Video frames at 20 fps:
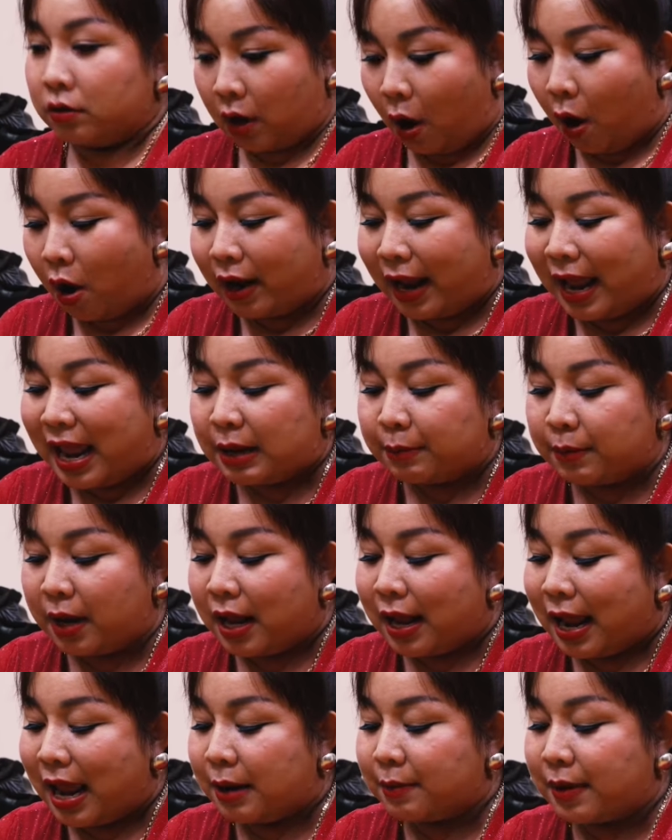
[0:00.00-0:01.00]
còn em á,
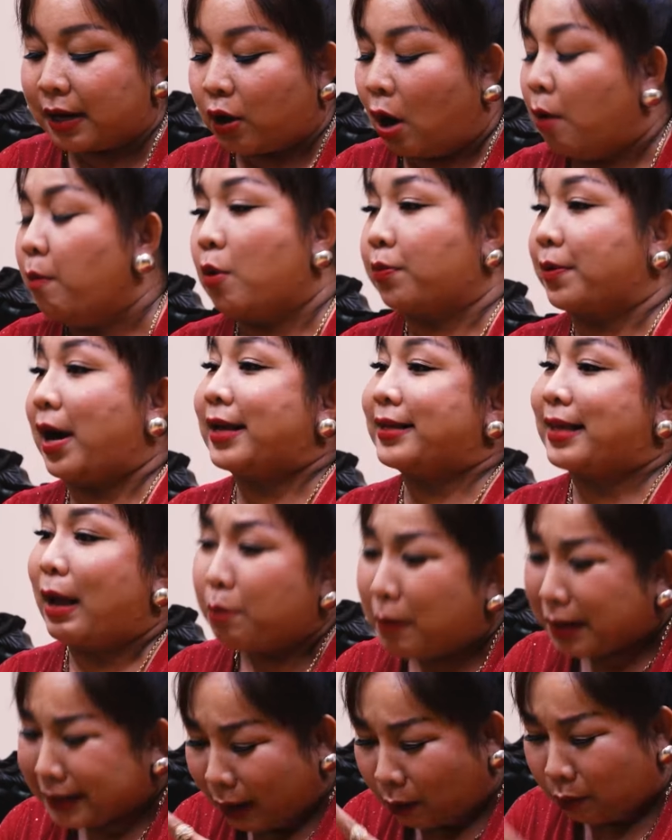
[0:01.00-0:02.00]
em đã có một đời chồng
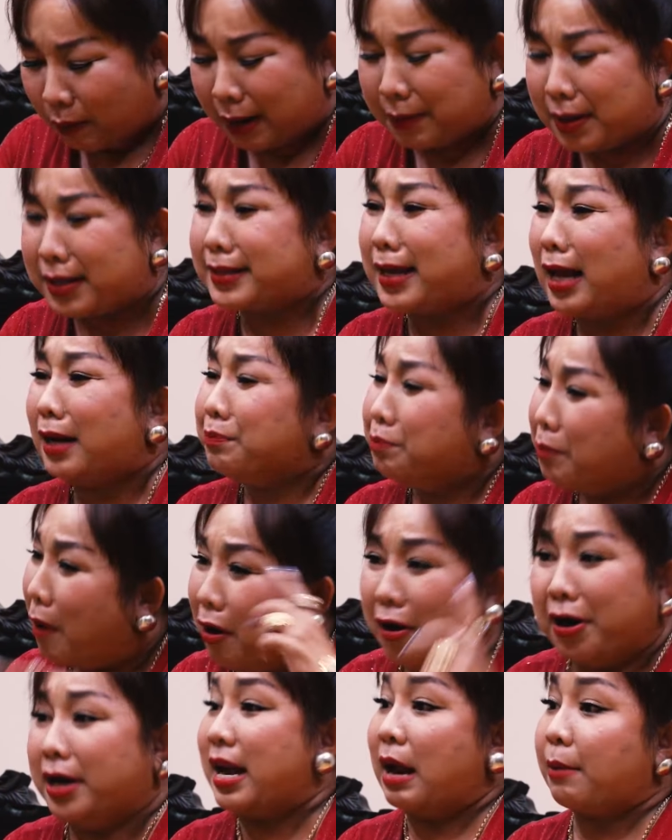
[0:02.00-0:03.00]
mà chồng em ấy chết
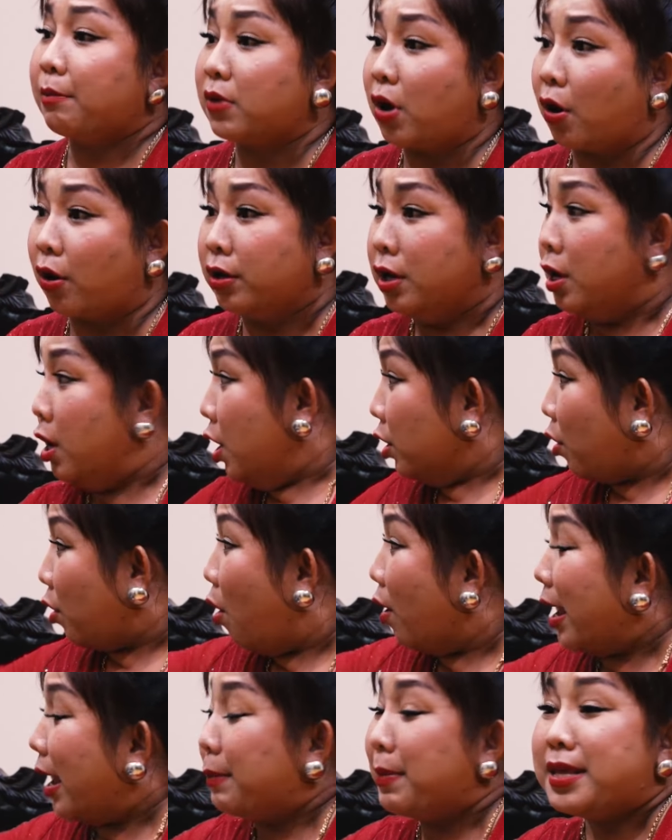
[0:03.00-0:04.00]
10 năm rồi
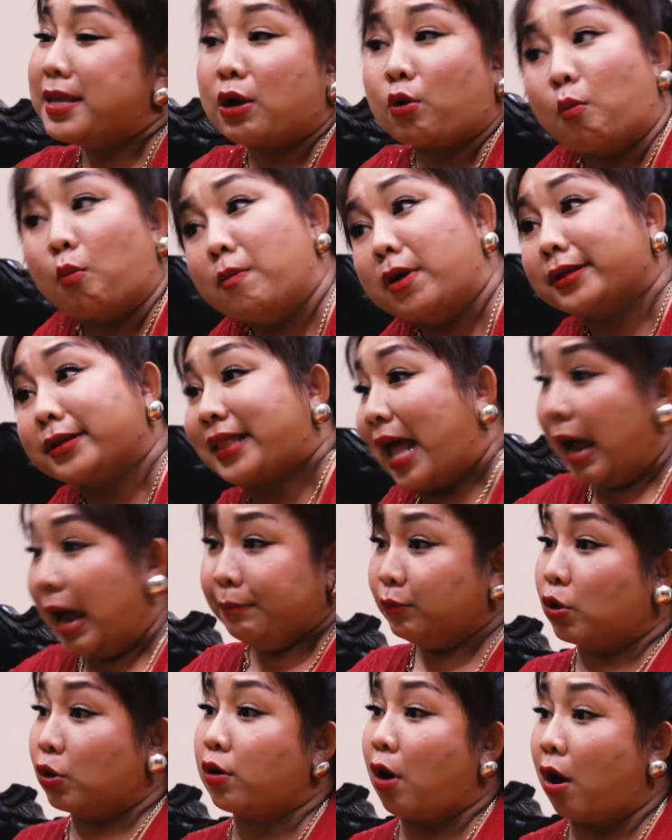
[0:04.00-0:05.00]
Con em bây giờ cũng 18
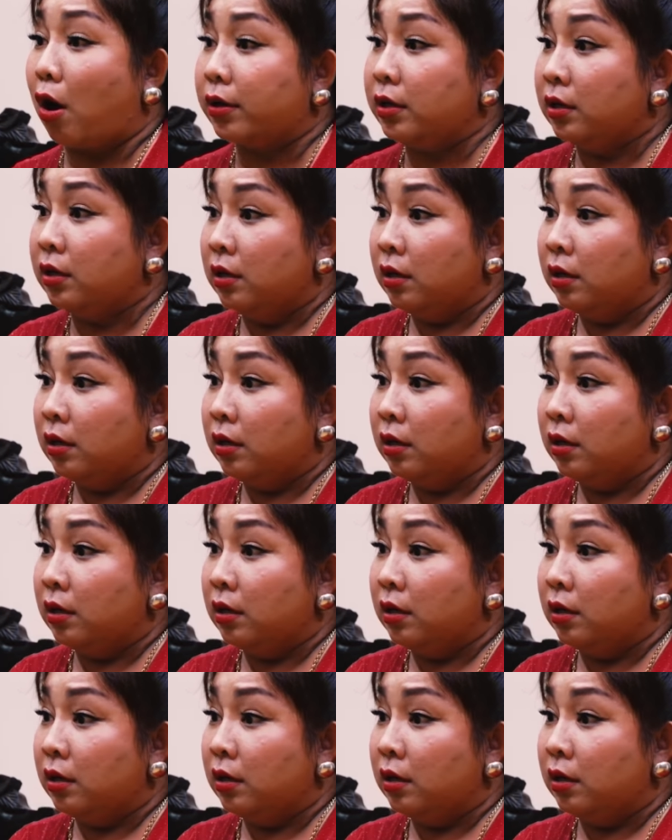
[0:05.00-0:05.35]
tuổi rồi